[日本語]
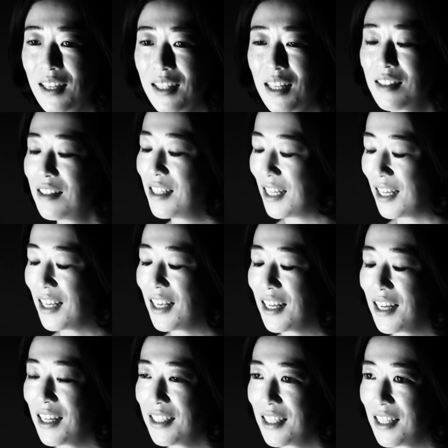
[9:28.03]
夏に
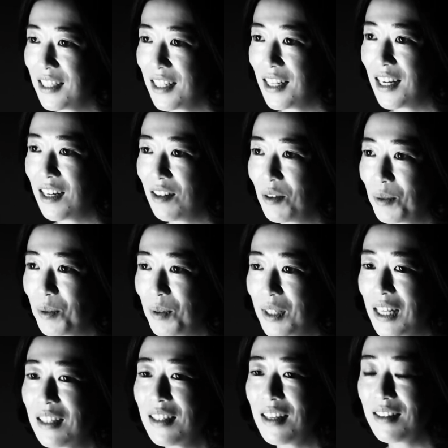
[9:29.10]
開催されることに
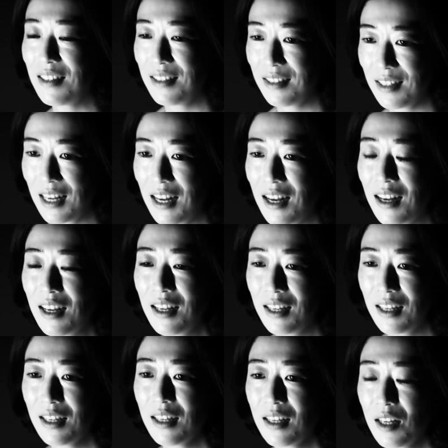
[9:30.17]
なったんですが、
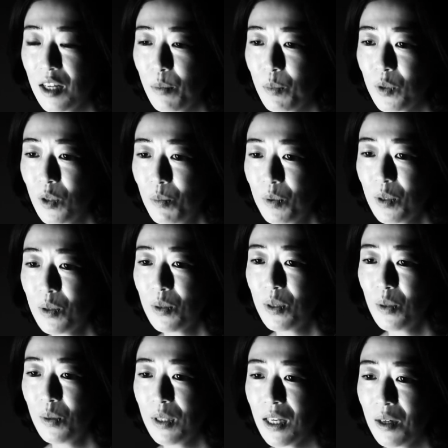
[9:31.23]
もともとそ
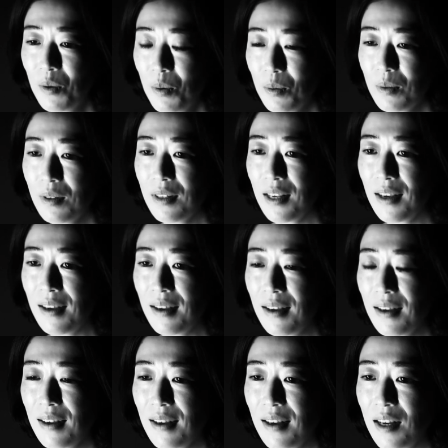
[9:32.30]
れをやろうって
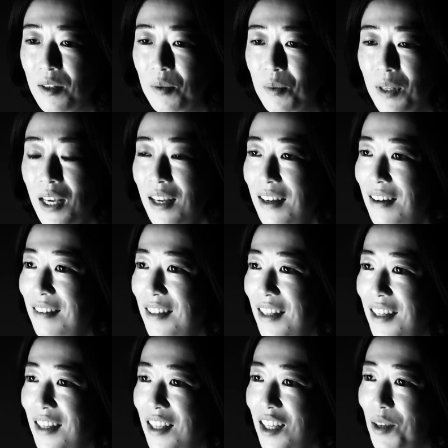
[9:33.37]
計画
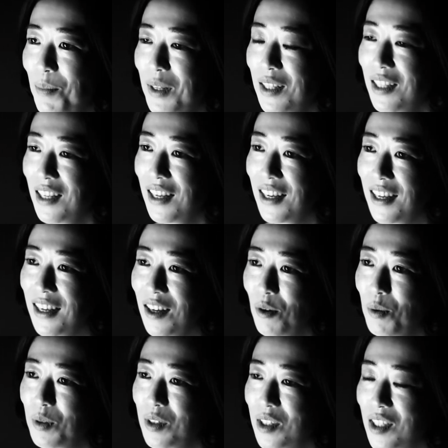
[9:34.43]
的に決めて
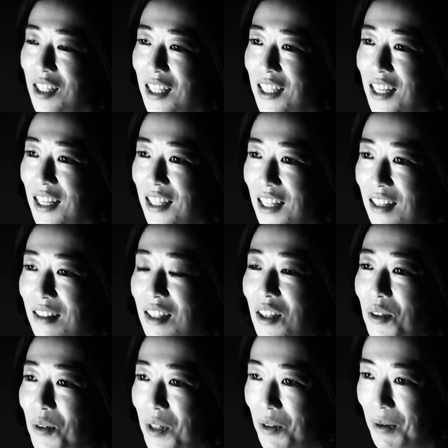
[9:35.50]
続けてきたって
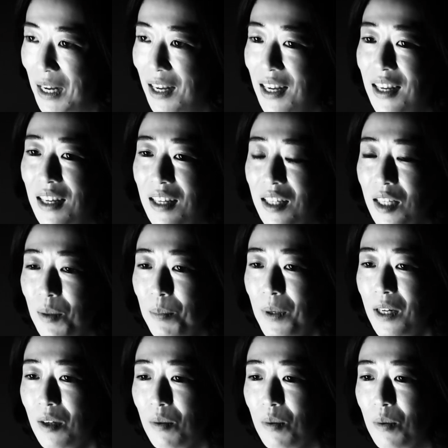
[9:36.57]
いうよりは、やっ
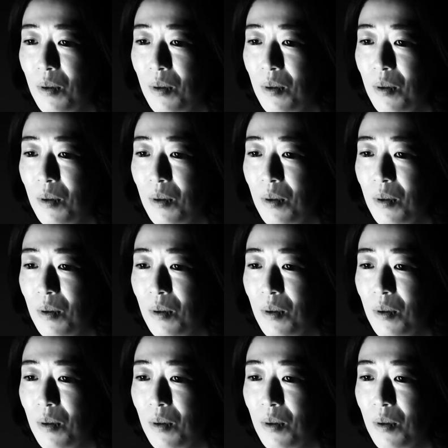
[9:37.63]
ぱり